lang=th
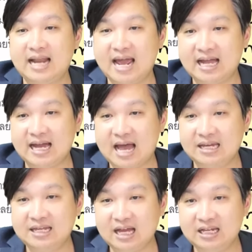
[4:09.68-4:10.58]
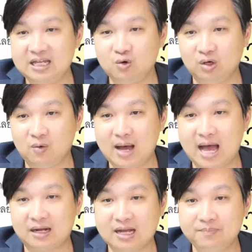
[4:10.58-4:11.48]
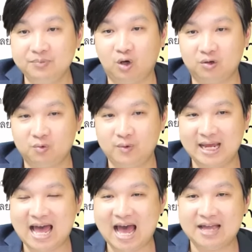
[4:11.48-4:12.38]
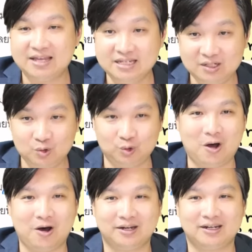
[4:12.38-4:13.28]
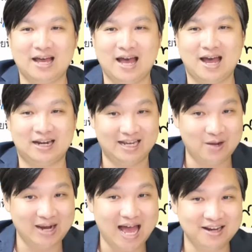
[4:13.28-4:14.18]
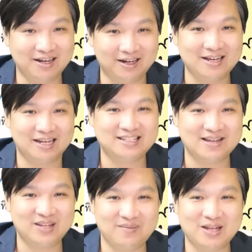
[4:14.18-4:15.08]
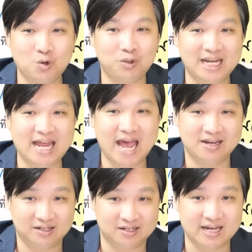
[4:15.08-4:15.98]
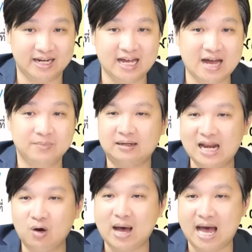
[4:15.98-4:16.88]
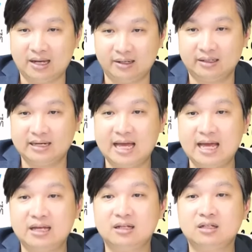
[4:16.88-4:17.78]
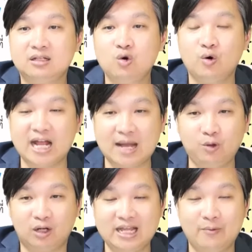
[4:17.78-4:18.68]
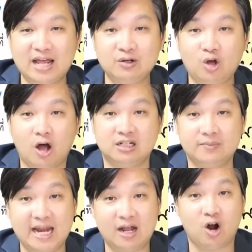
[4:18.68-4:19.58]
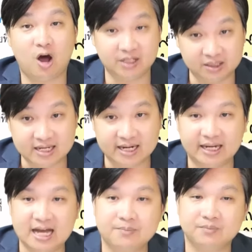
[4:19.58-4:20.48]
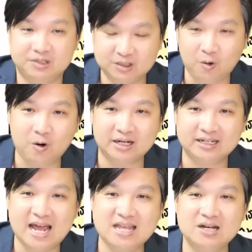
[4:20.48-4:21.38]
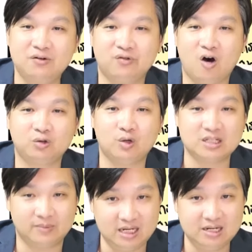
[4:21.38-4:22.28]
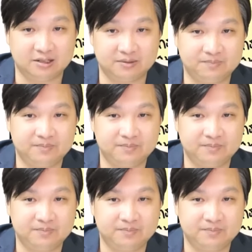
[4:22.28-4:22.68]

ในขณะที่คดีอยู่ระหว่างกำหนดเวลายื่นอุทธรณ์ระยะเวลา 1 เดือนจำได้ไหมช่วงเน็ตแอร์หเดือนนะครับในระหว่างนะฮะอยู่ในกำหนดระยะเวลายื่นอุทธรณ์คือภายในกรอบ 1 เดือนนะครับโจทย์ได้ยื่นฟ้องตัวจำเลยที่ 1